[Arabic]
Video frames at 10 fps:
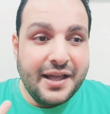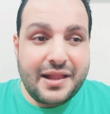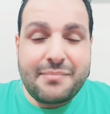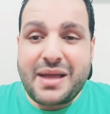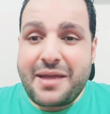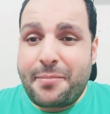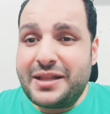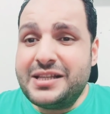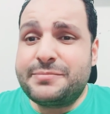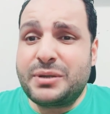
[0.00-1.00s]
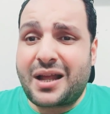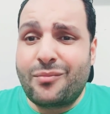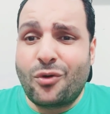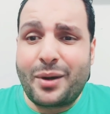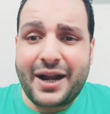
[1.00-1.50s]
لما يبقى نسبة
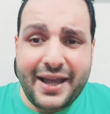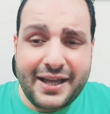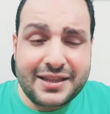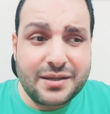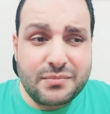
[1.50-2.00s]
المباريات